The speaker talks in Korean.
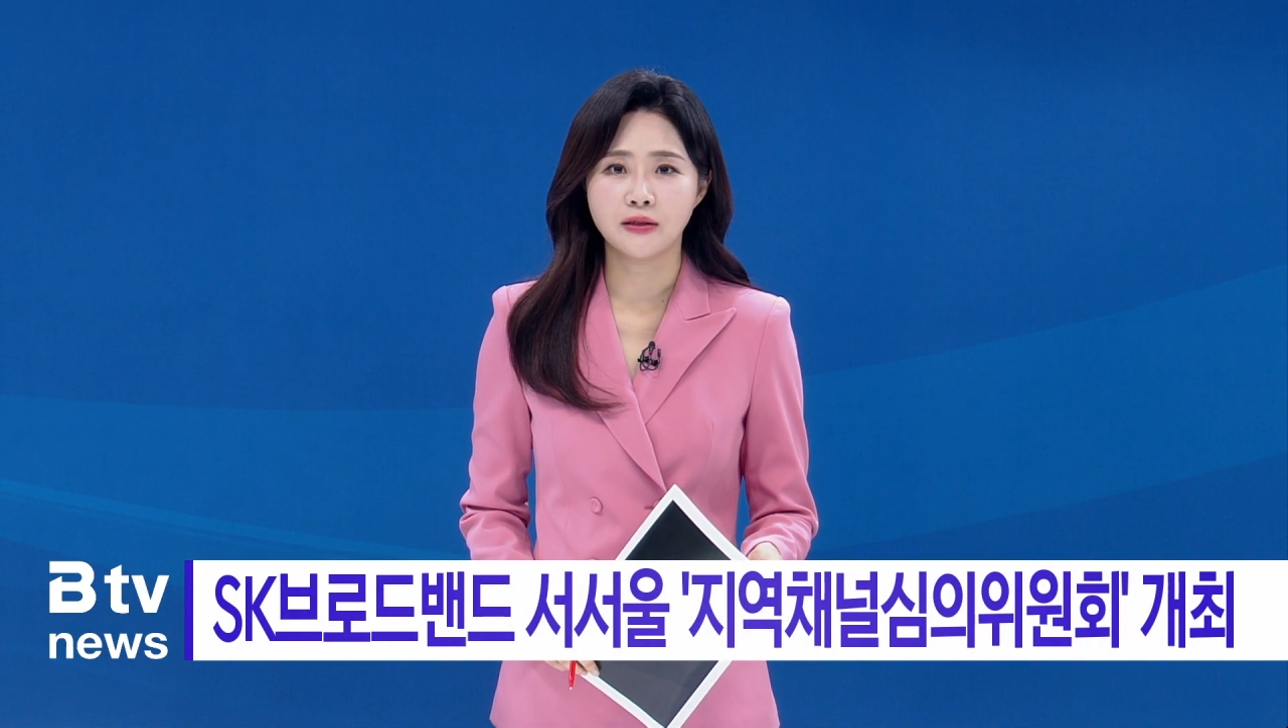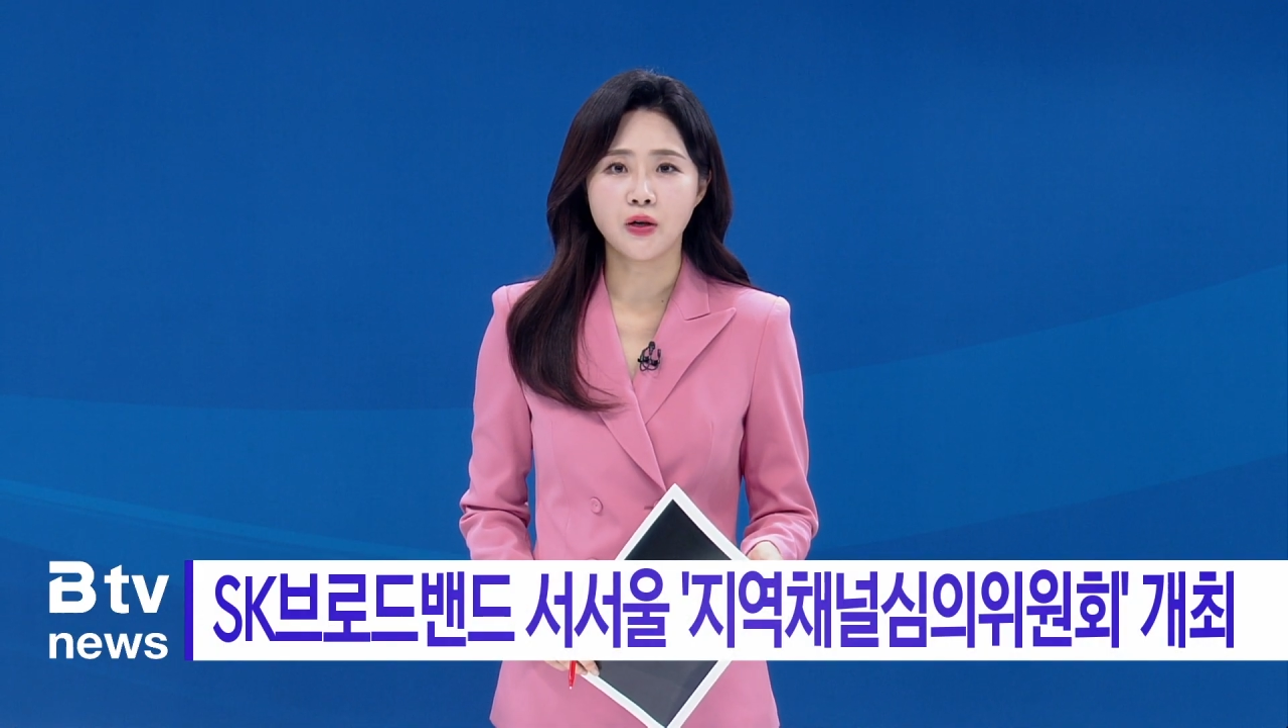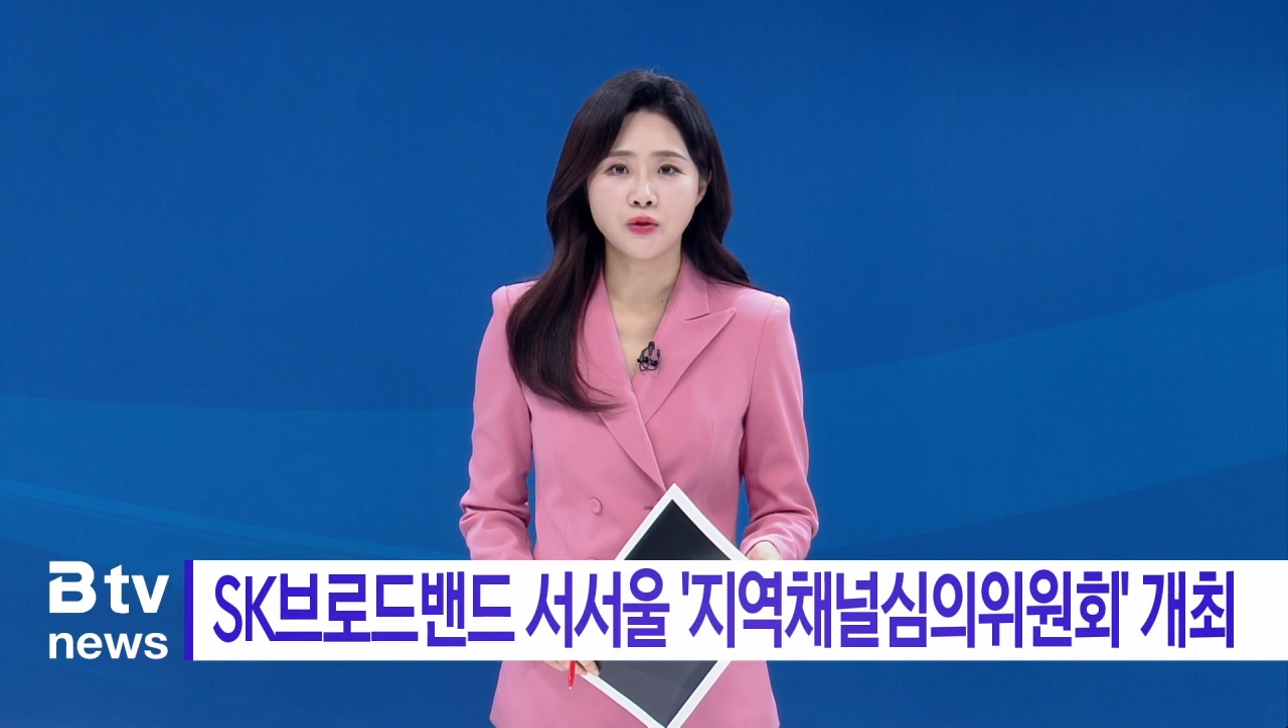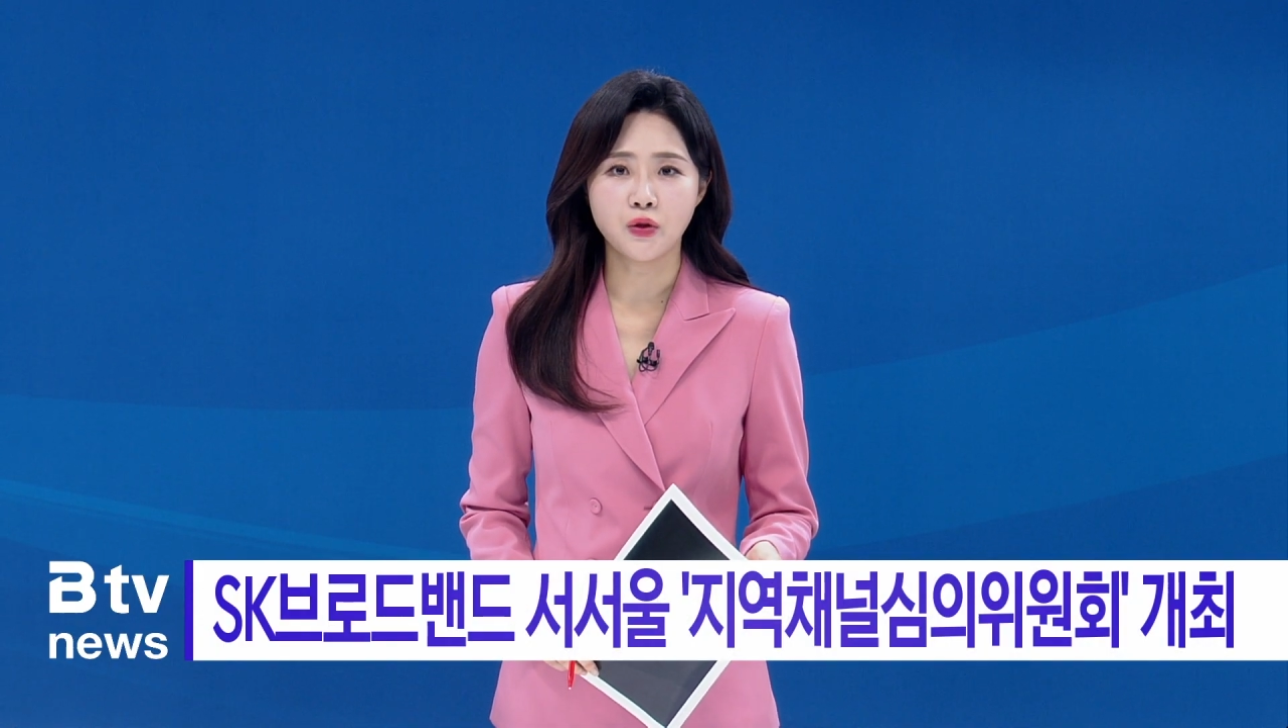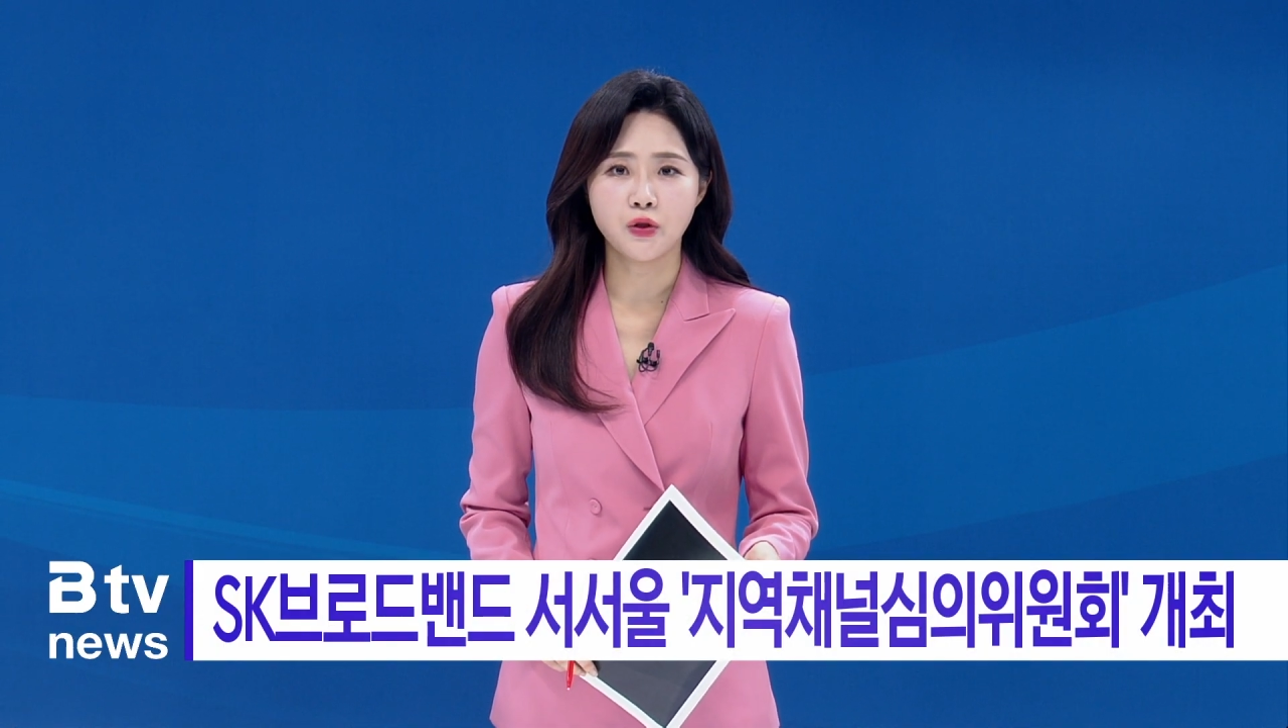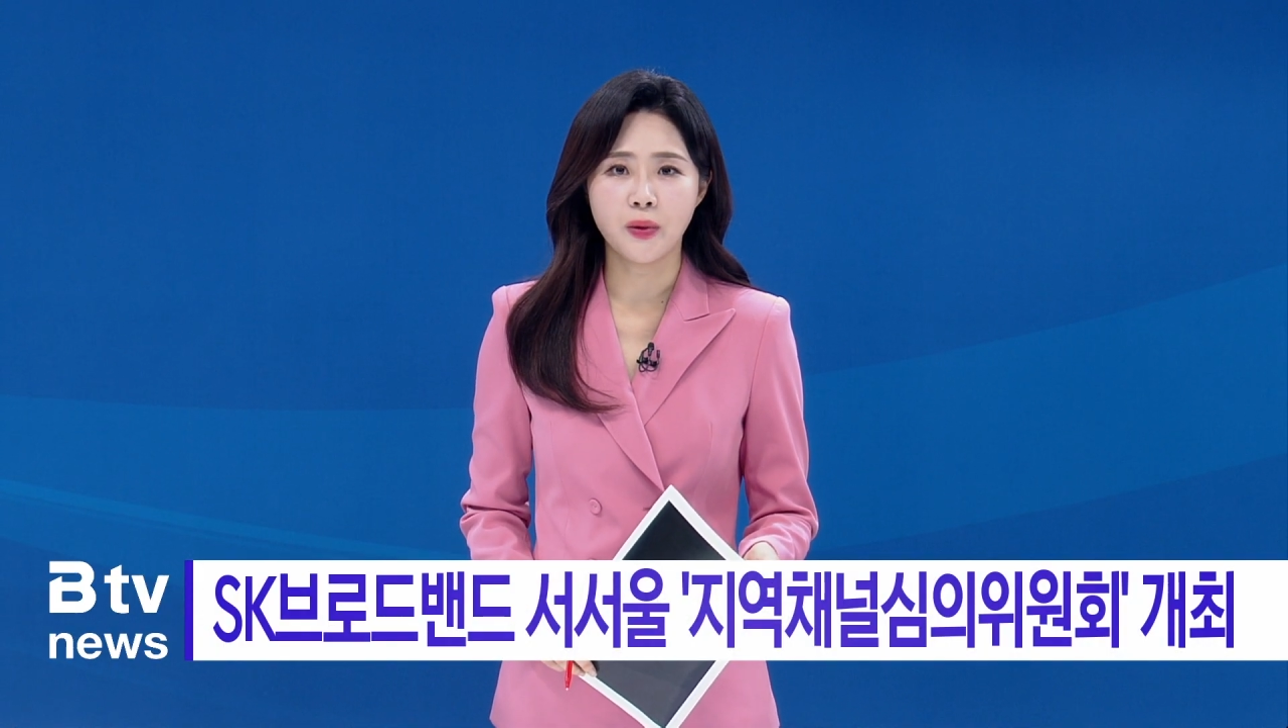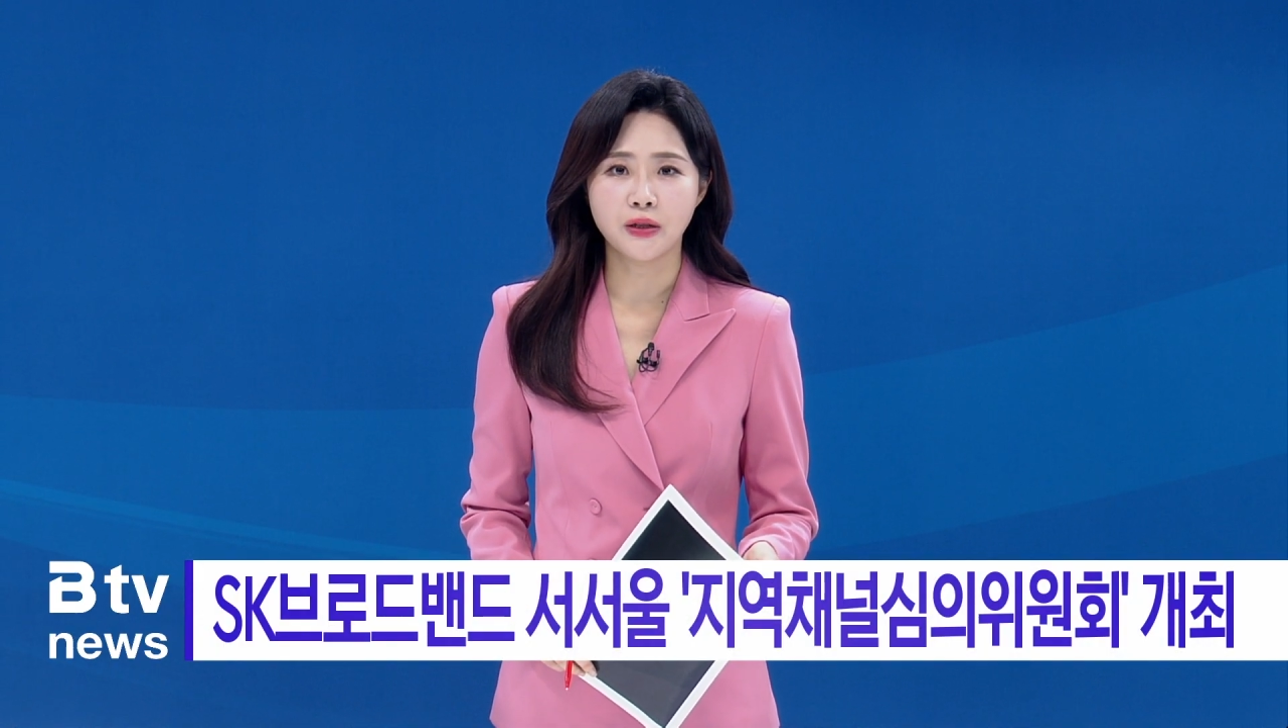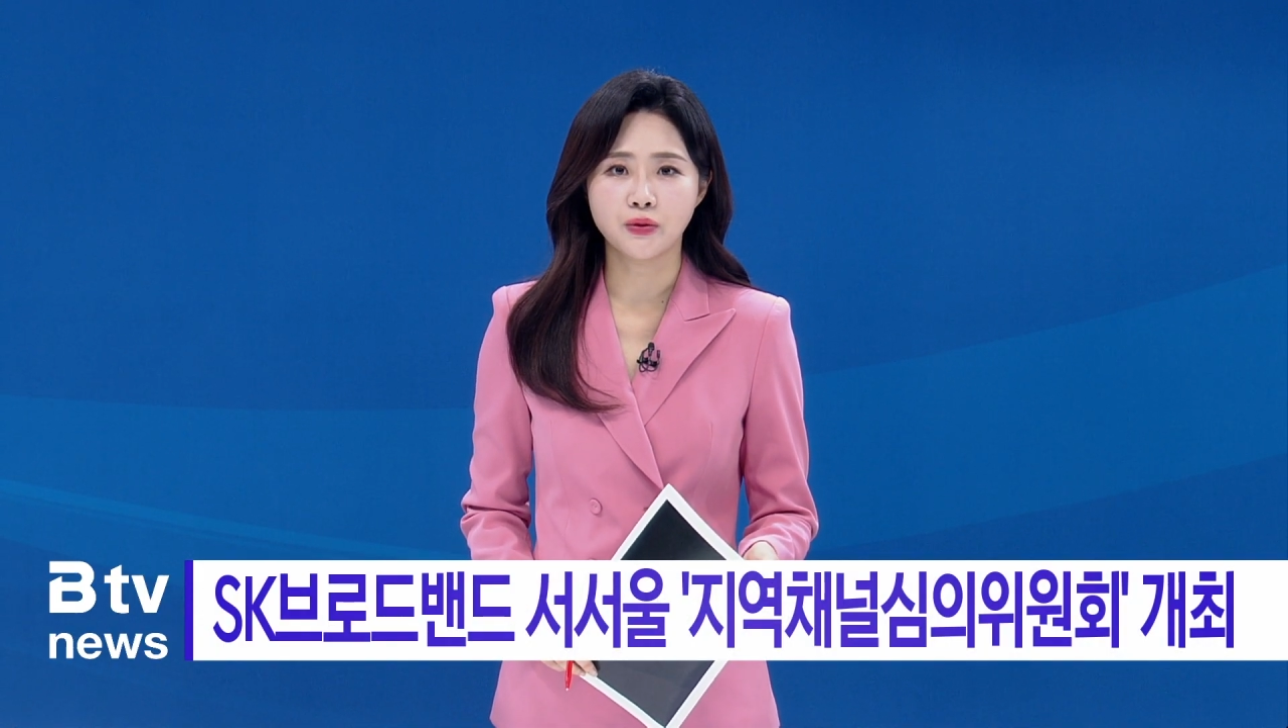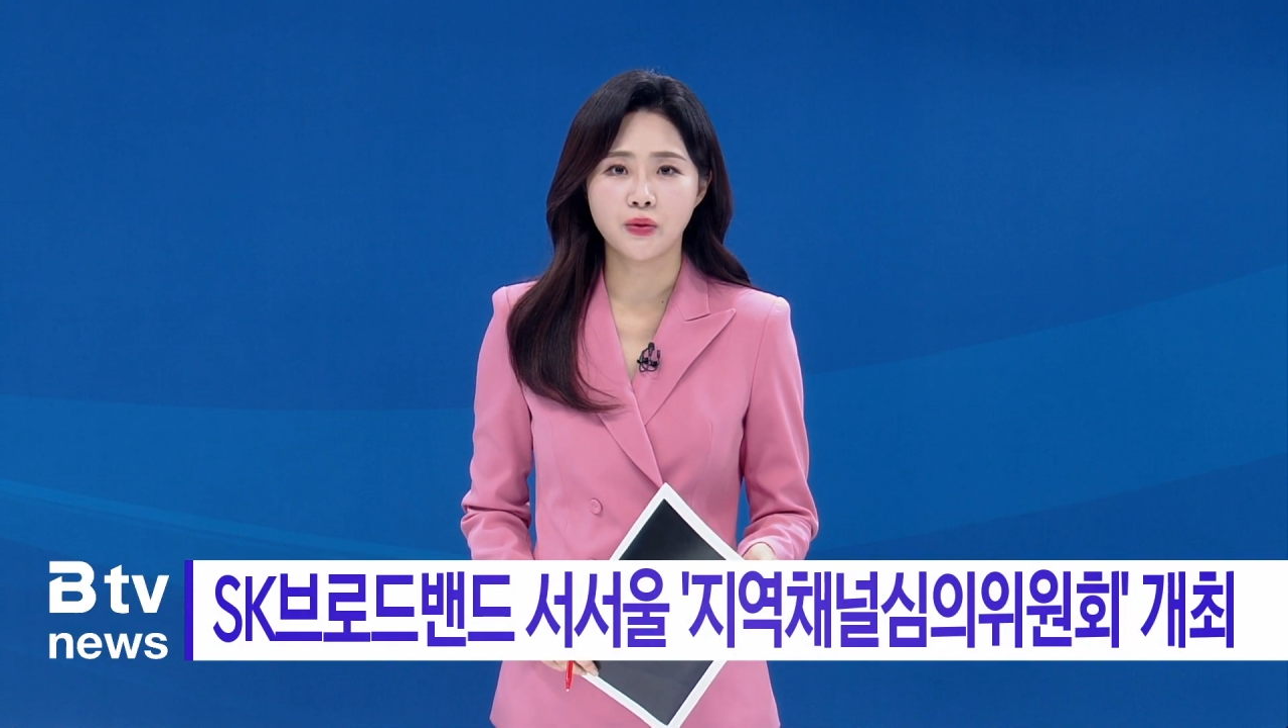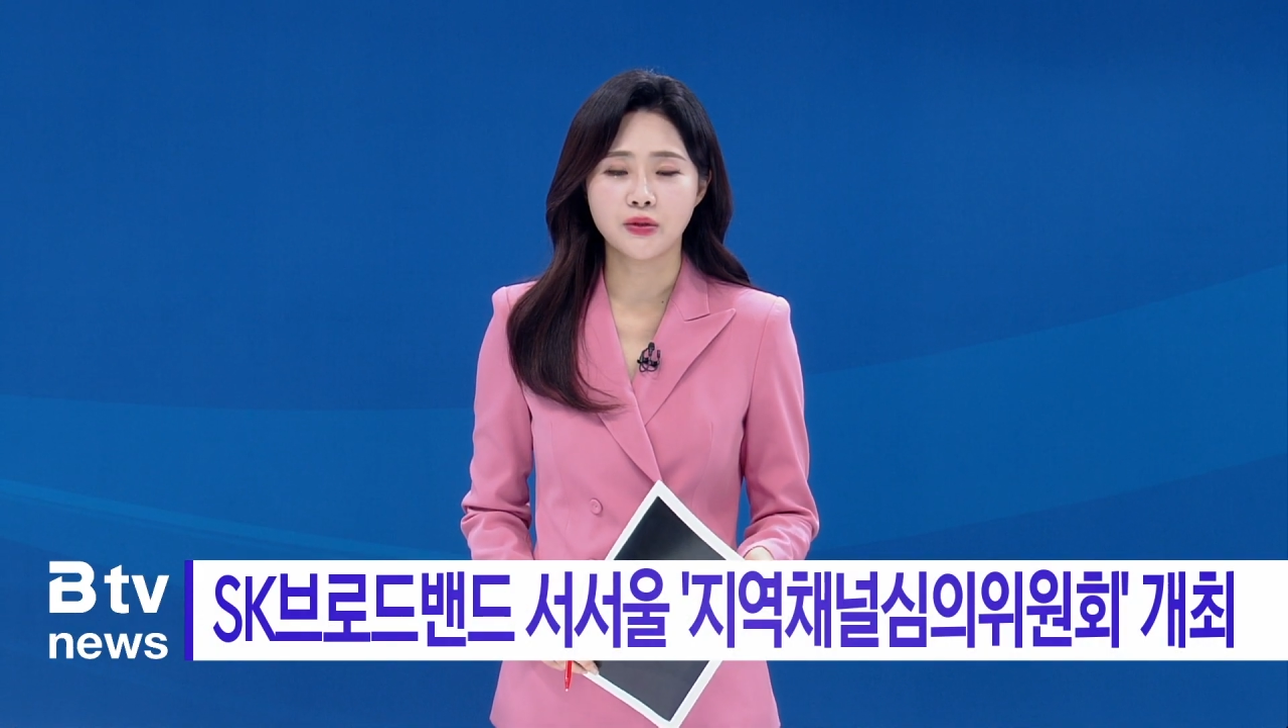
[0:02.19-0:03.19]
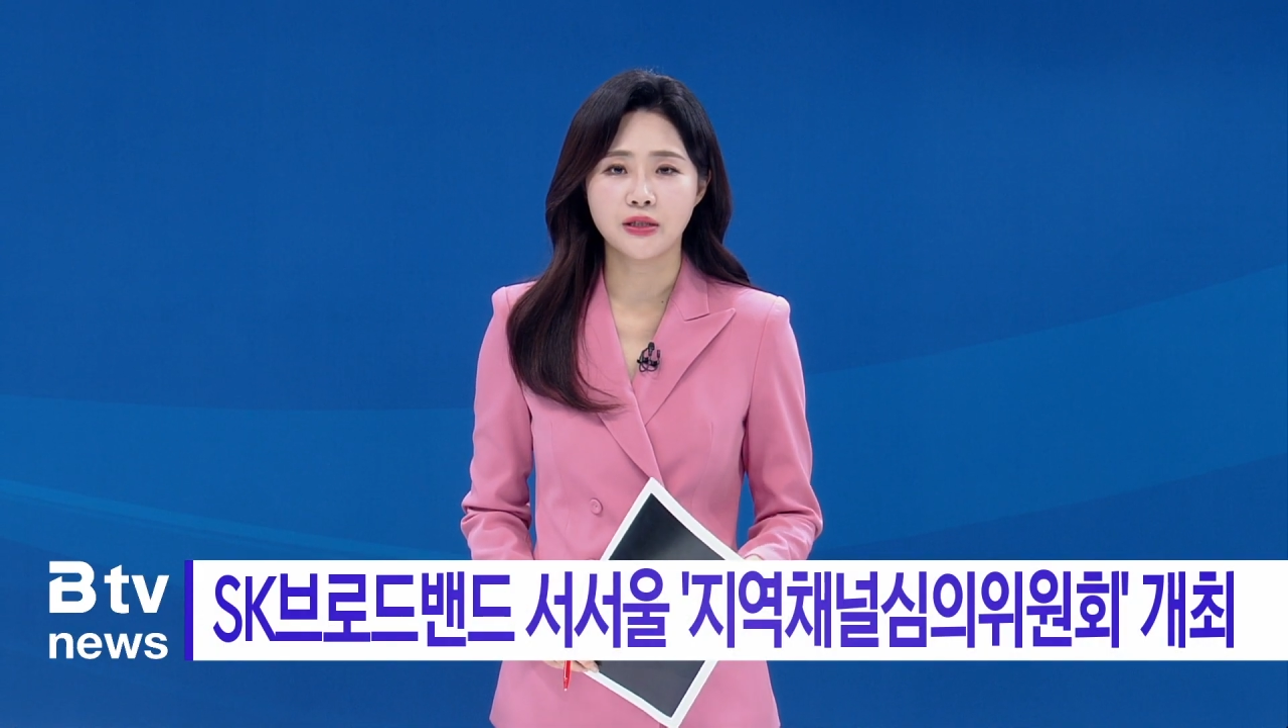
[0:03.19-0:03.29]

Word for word: 서서울방송